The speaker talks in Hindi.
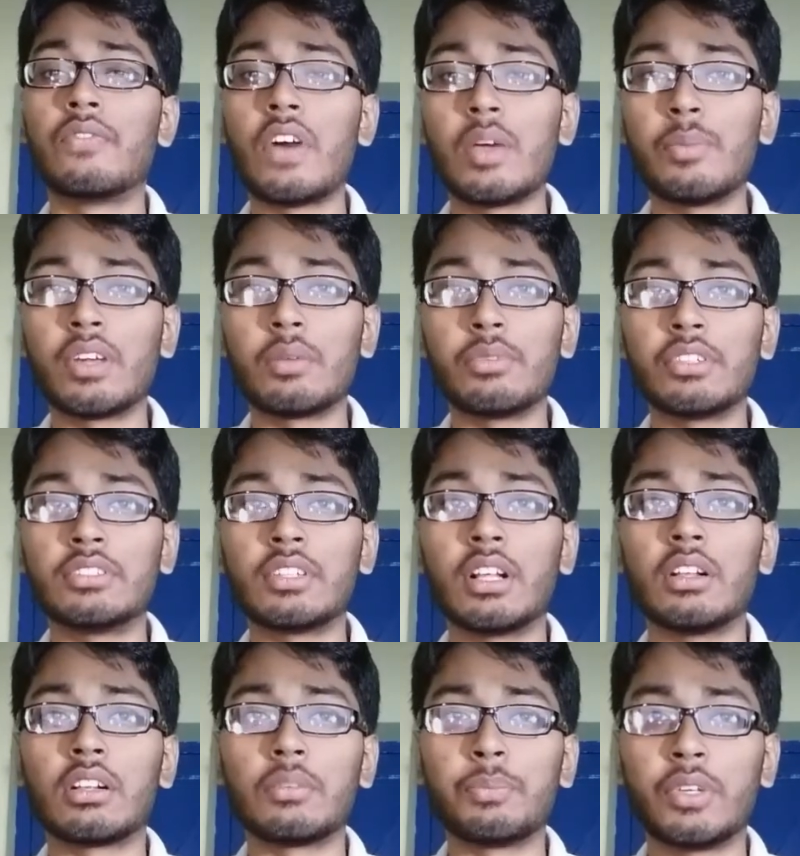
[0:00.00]
फाइव मेगा
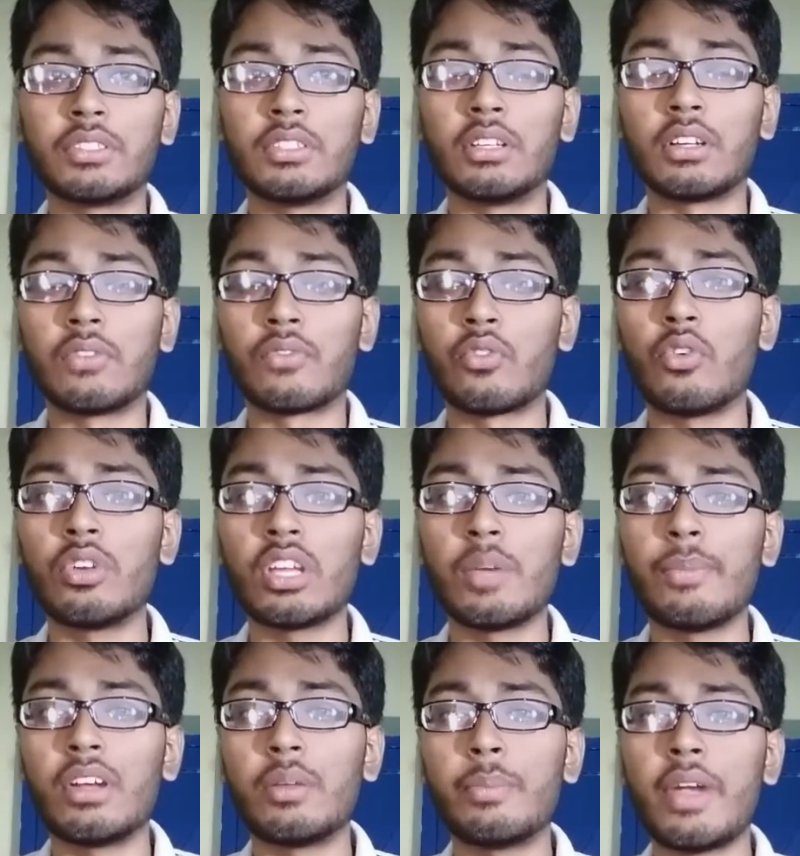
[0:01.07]
का पिक्सल का फ्रंट
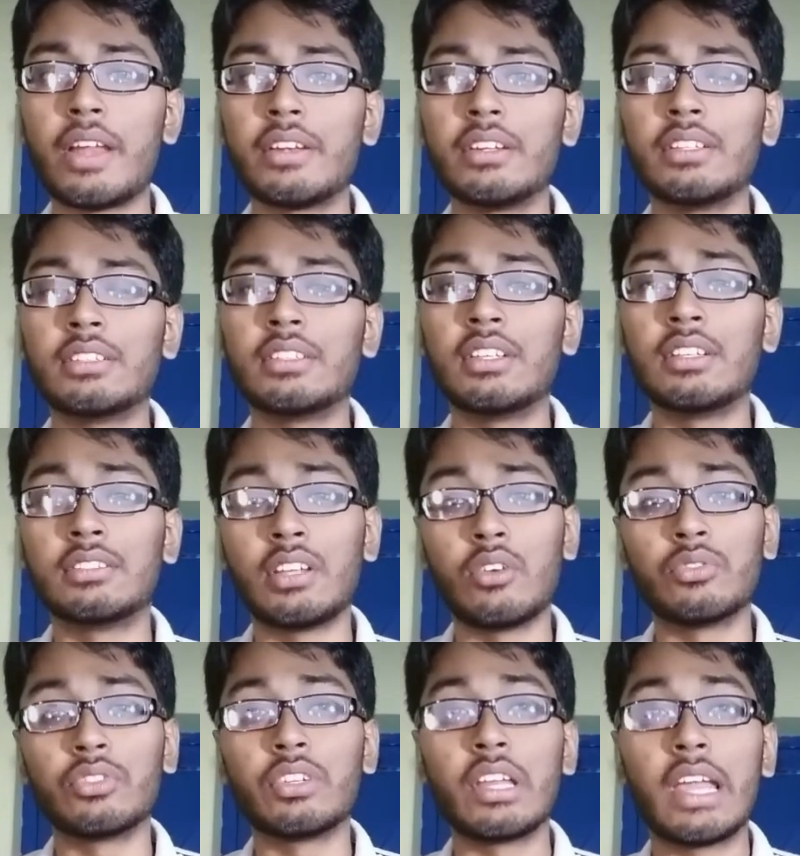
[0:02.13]
कैमरा बैटरी थ्री
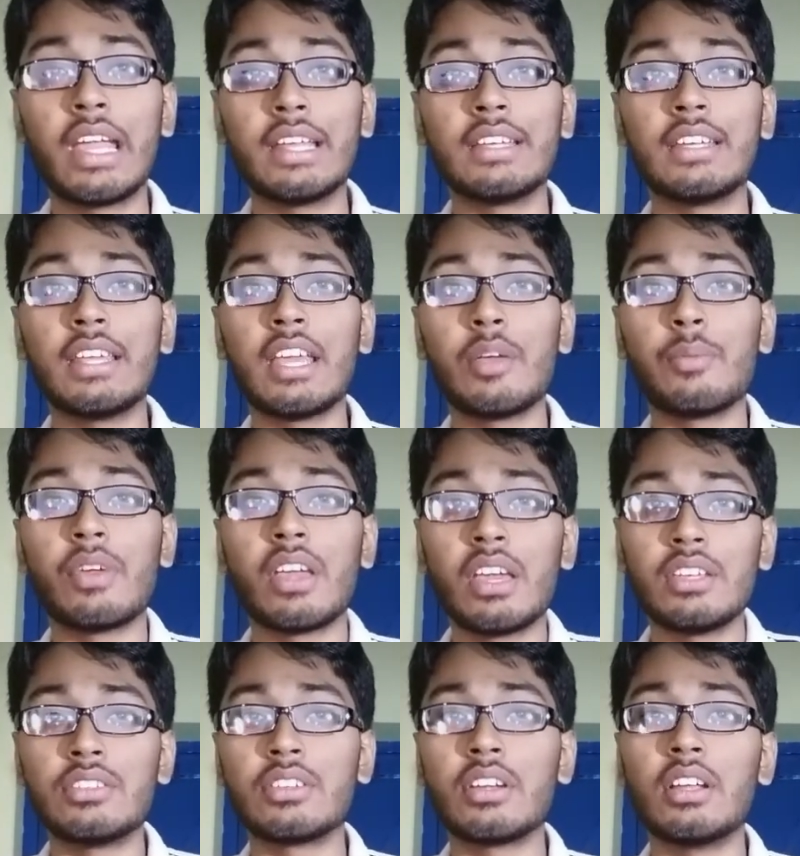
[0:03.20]
थाउजेंड एट्टी एम
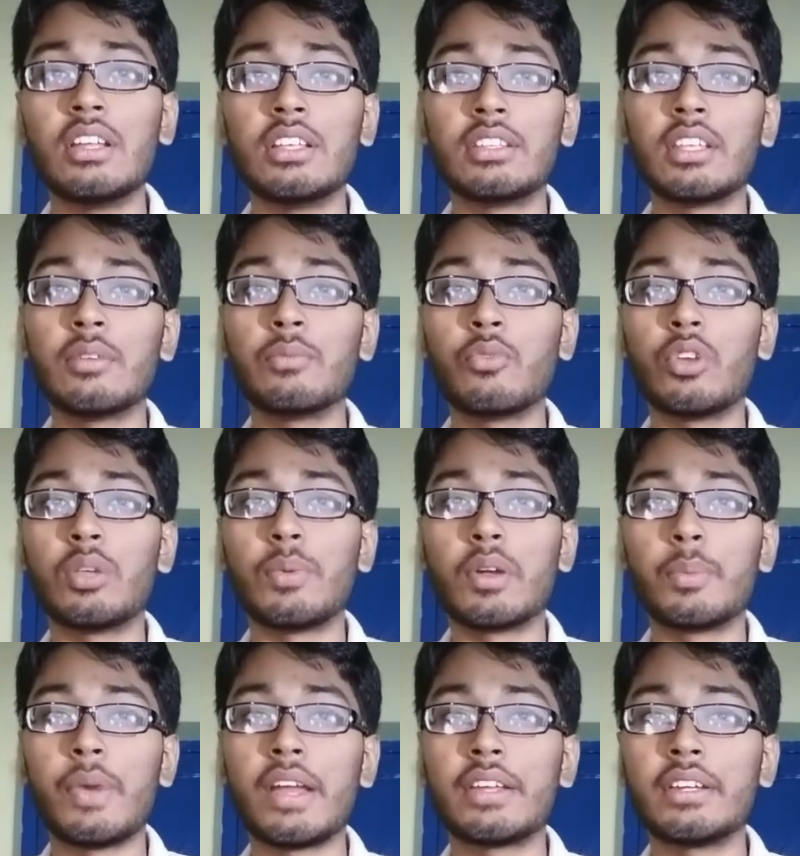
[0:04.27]
एच का लिथियम
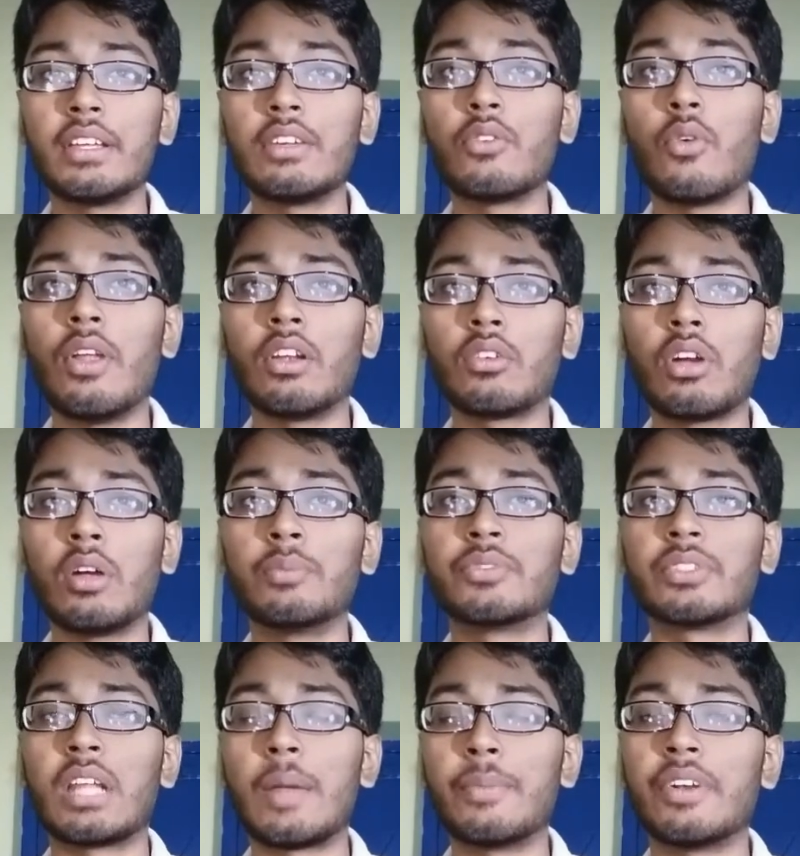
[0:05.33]
पोलीमर बैटरी क्वालकॉम
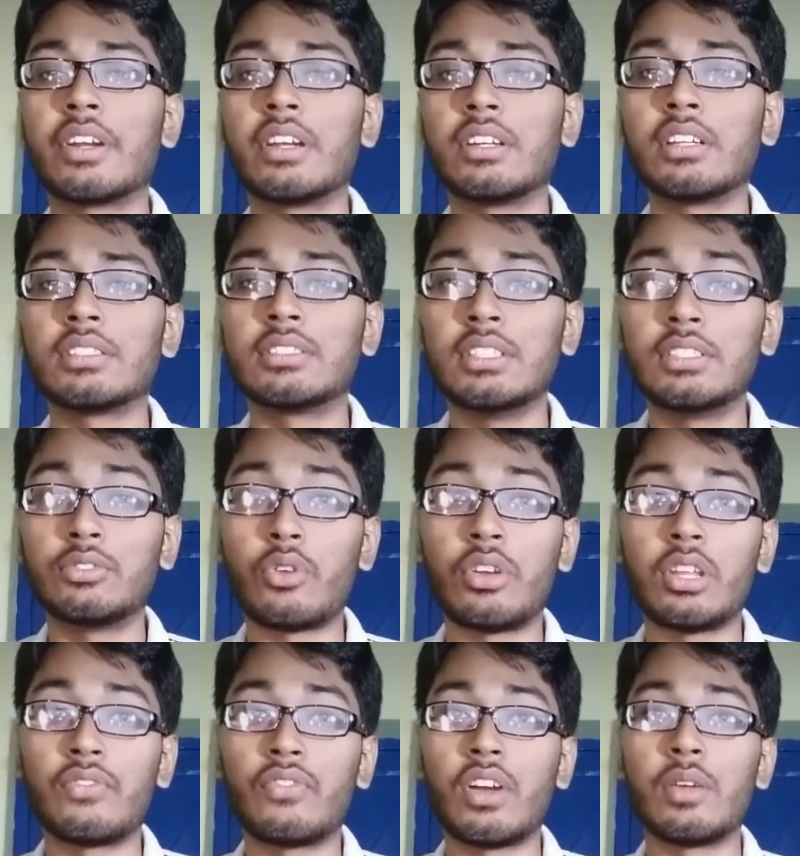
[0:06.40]
स्नैपड्रैगन का सिक्स
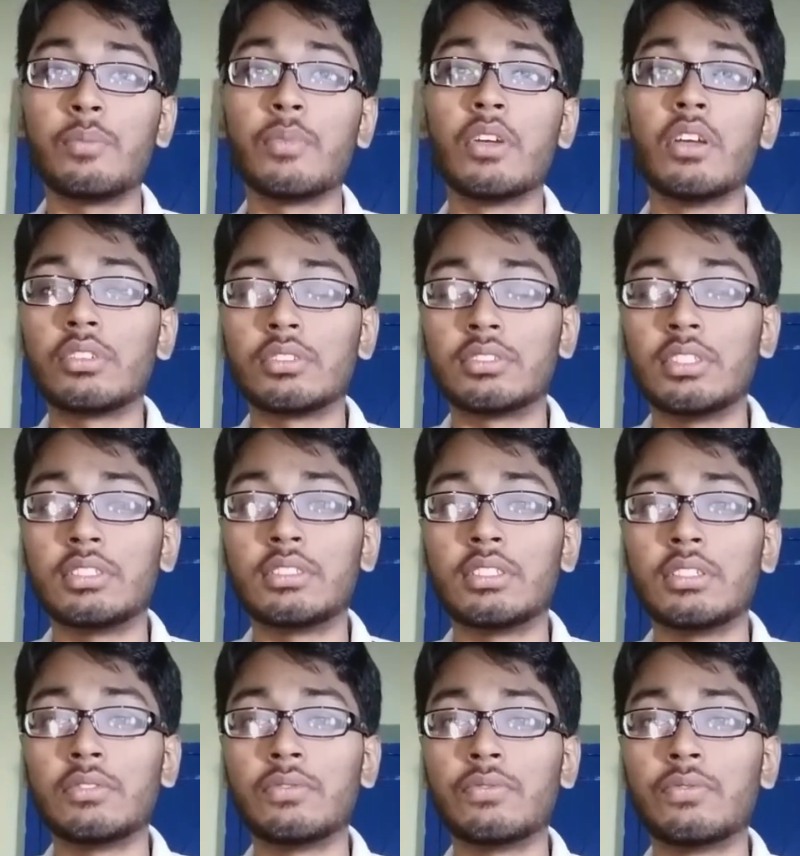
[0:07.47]
ट्वेंटी फाइव
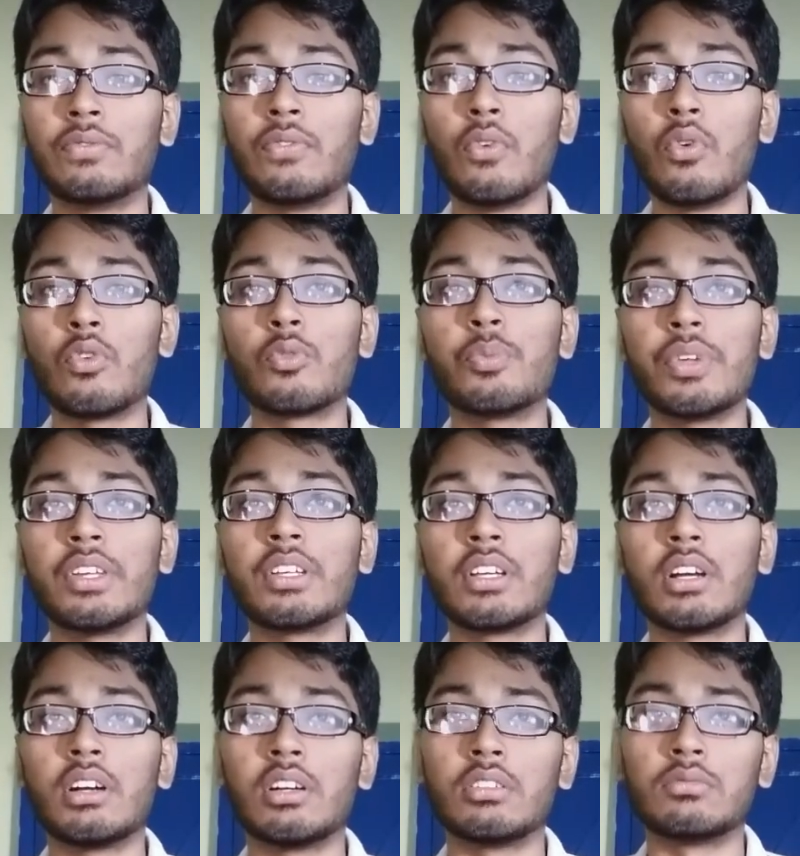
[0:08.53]
सिक्सटी फोर बिट
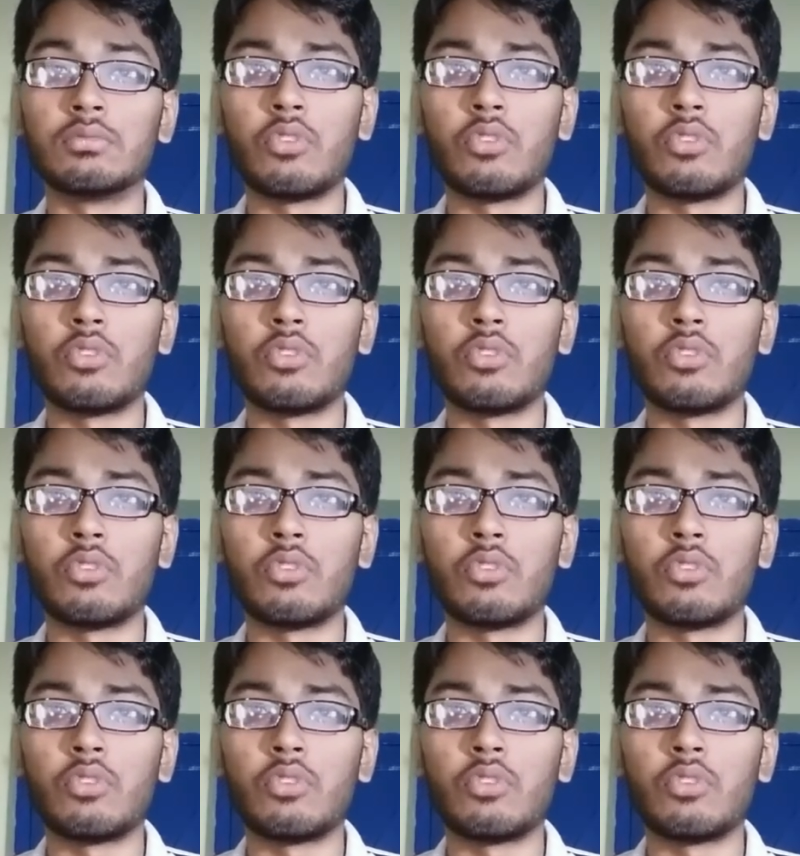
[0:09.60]
का